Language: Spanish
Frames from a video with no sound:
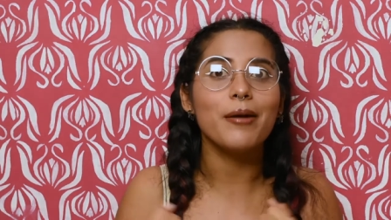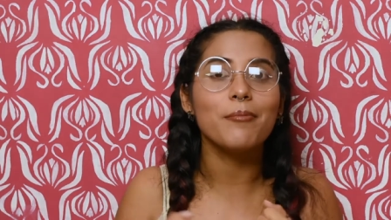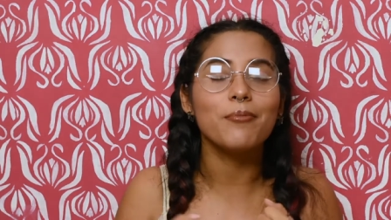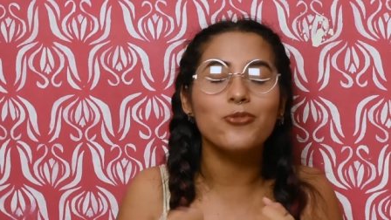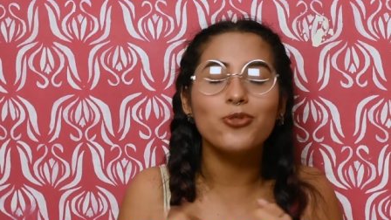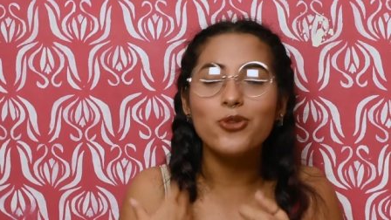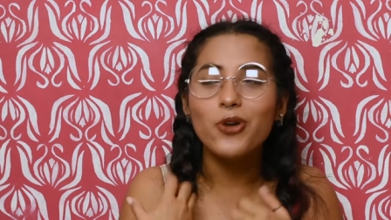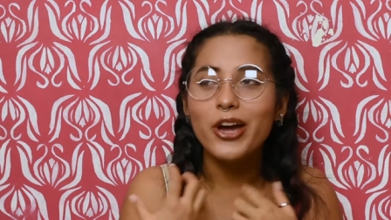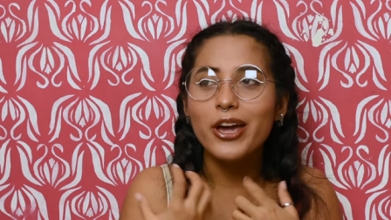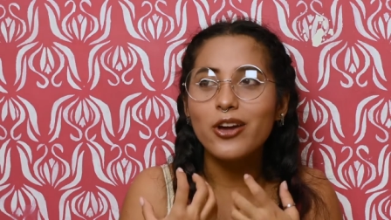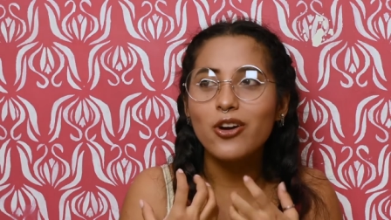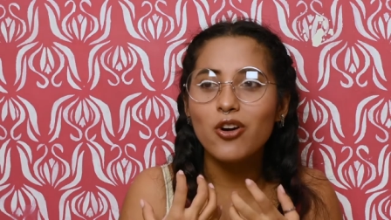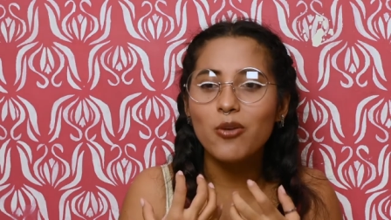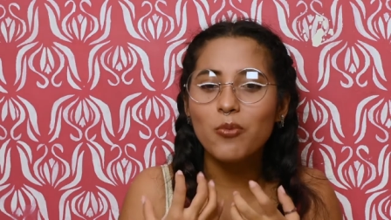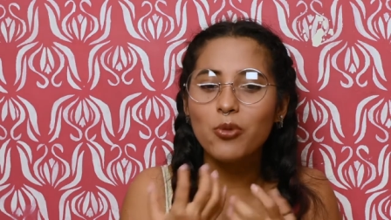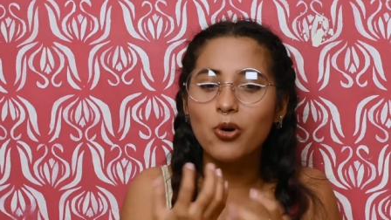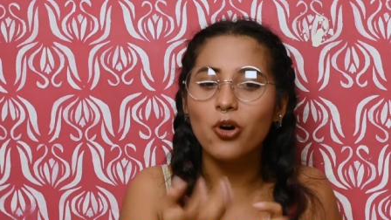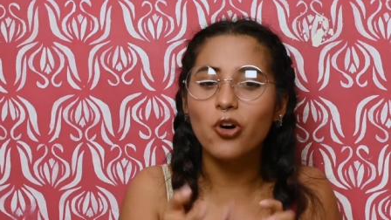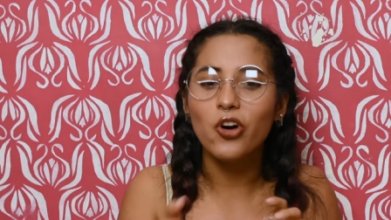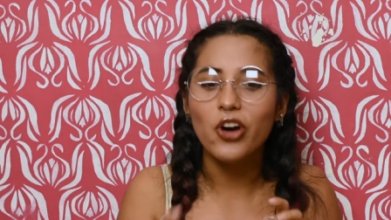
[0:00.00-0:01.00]
no es
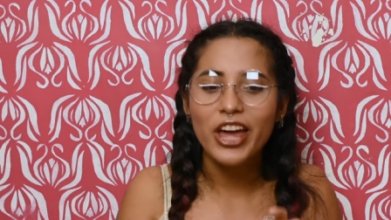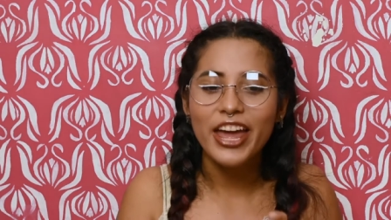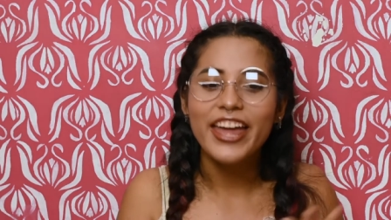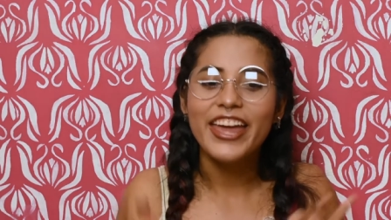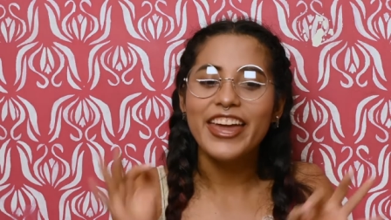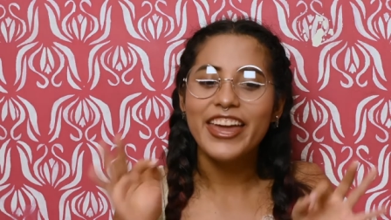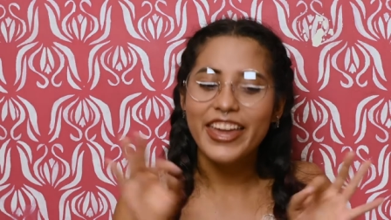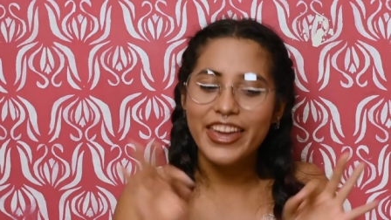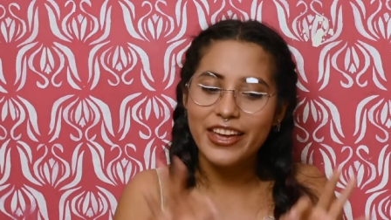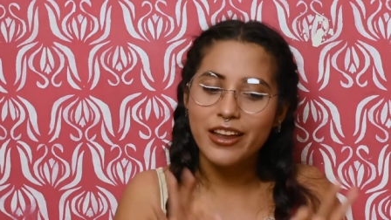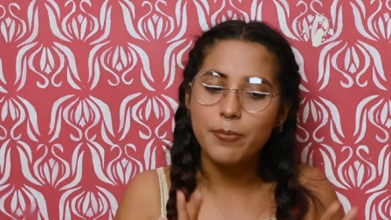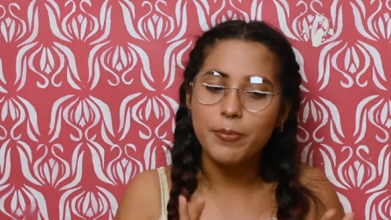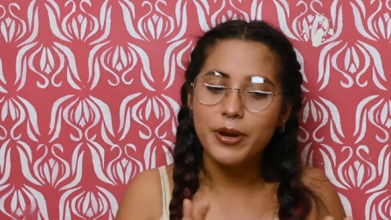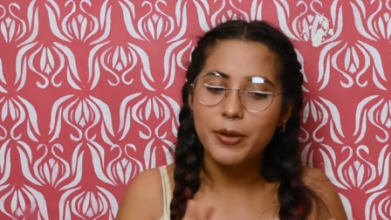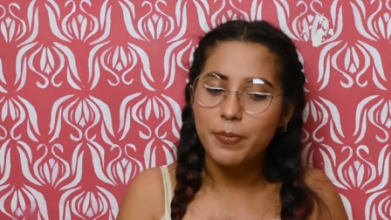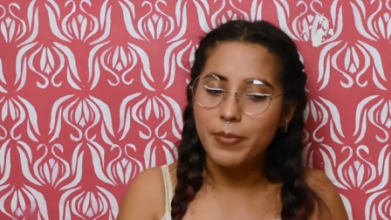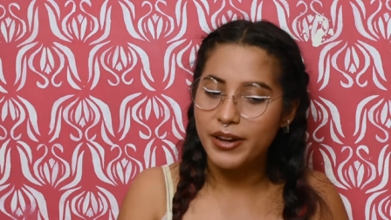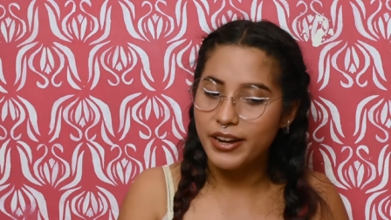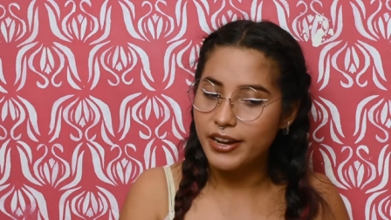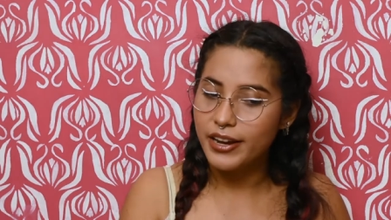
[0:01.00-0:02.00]
como el
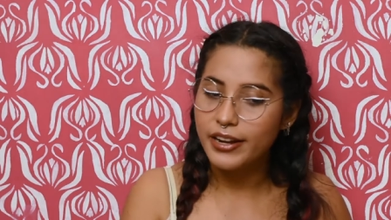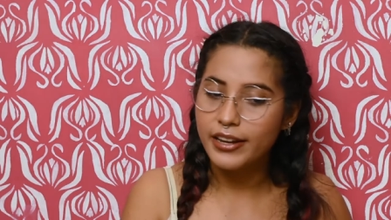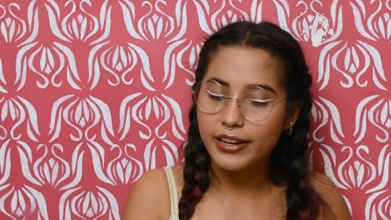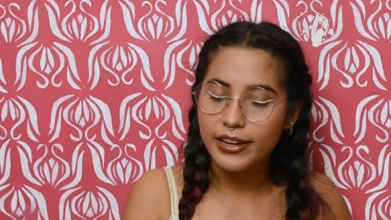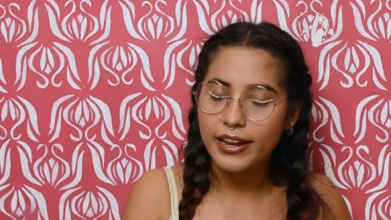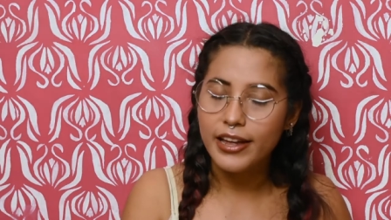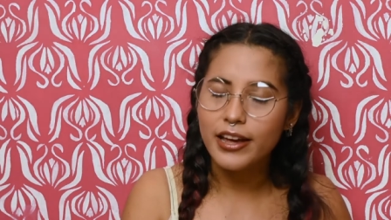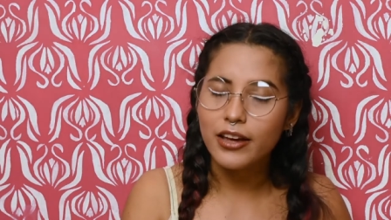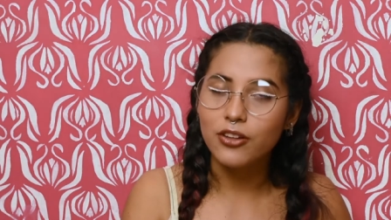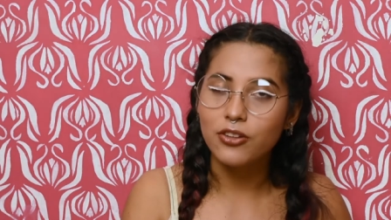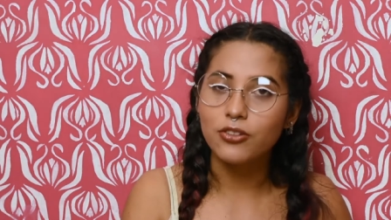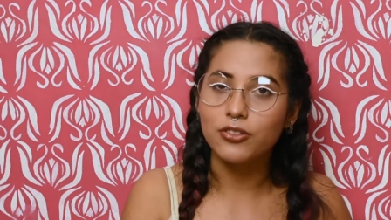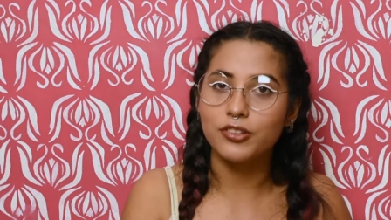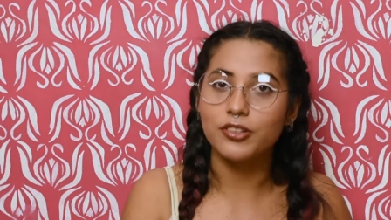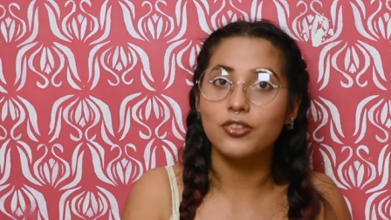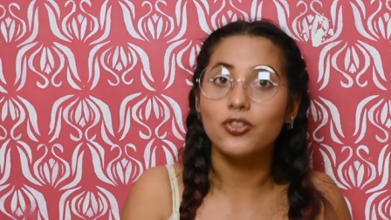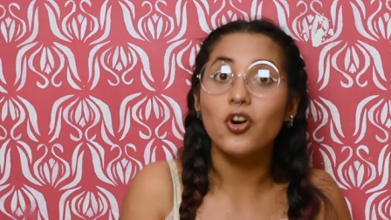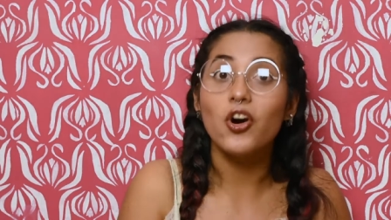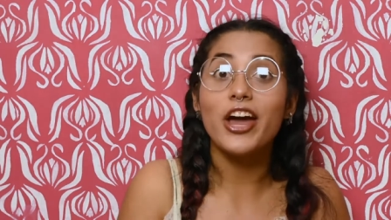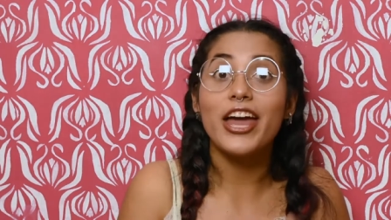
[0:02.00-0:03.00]
preparar helado,
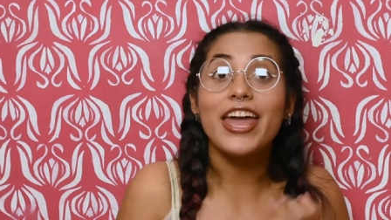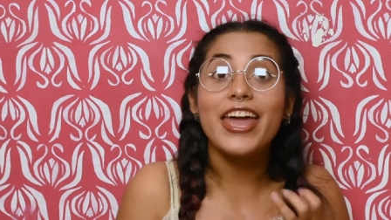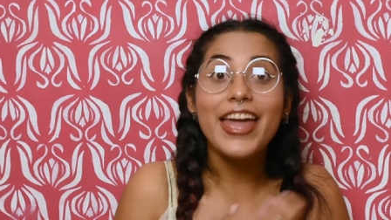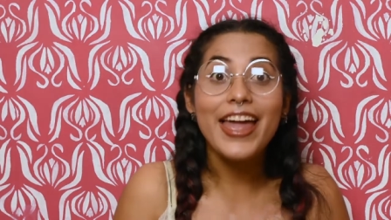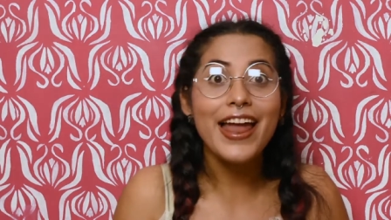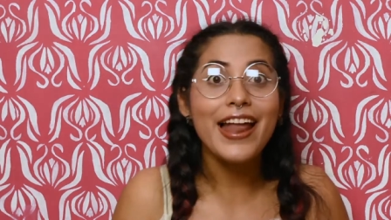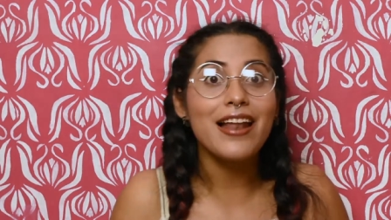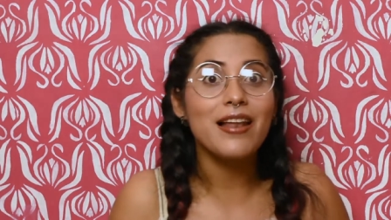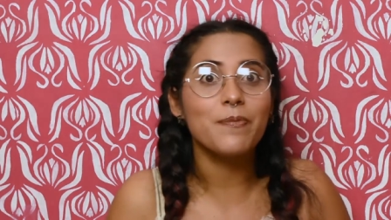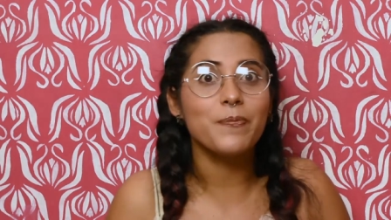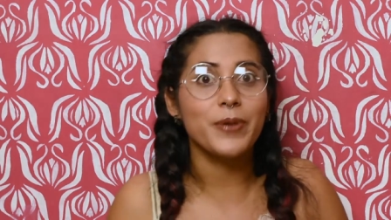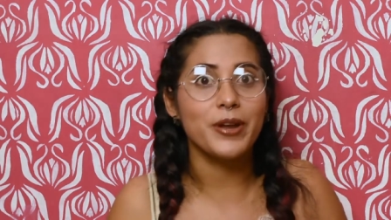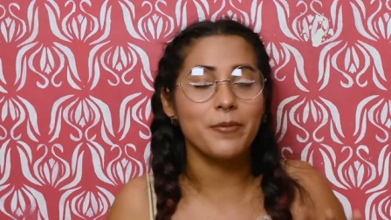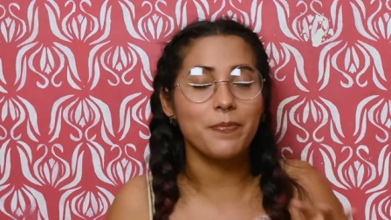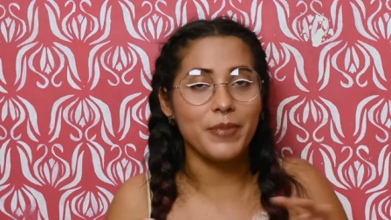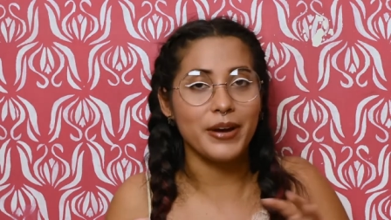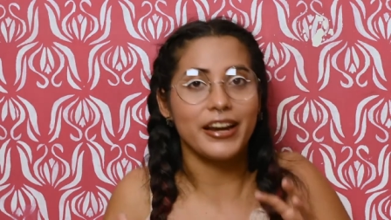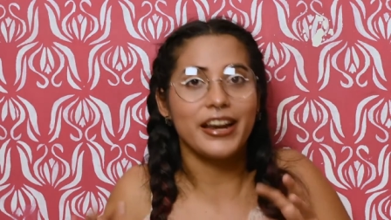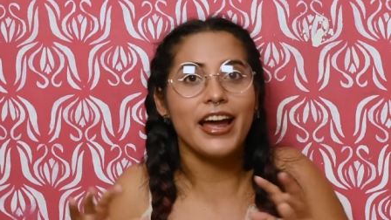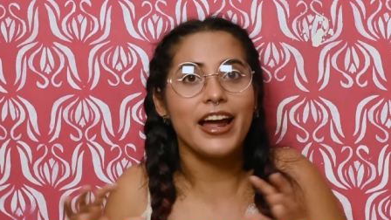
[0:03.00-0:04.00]
sino el
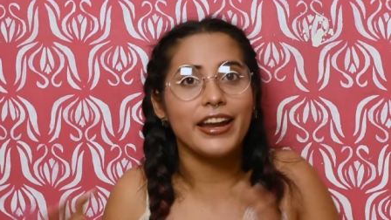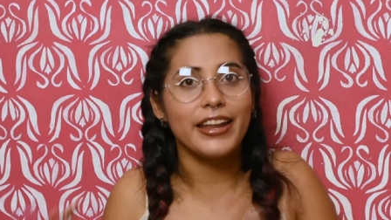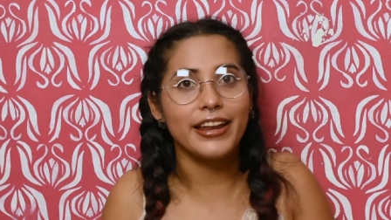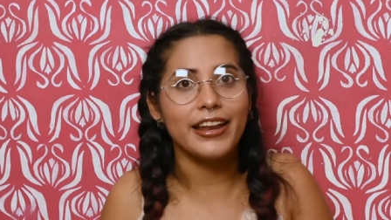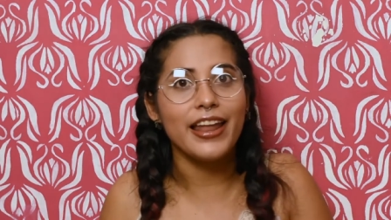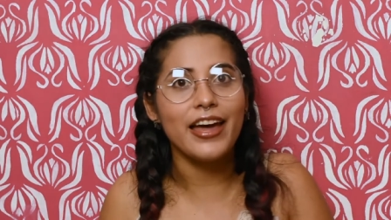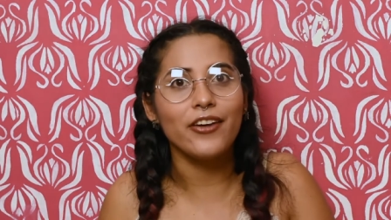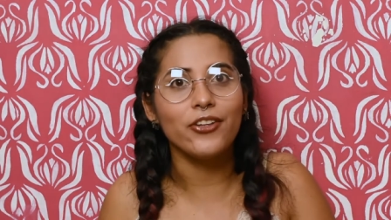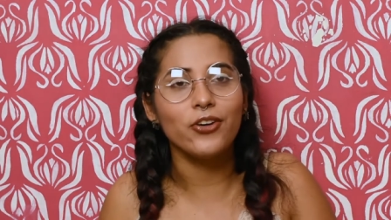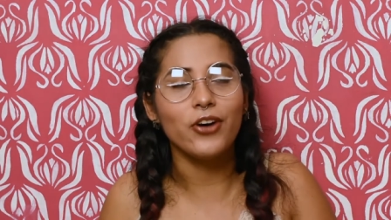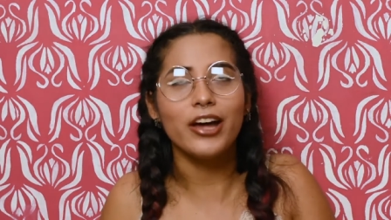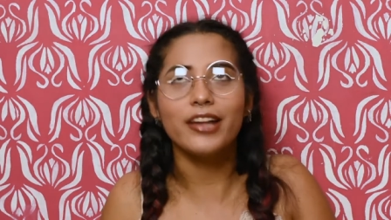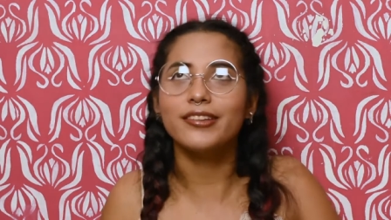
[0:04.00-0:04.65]
preparar helado.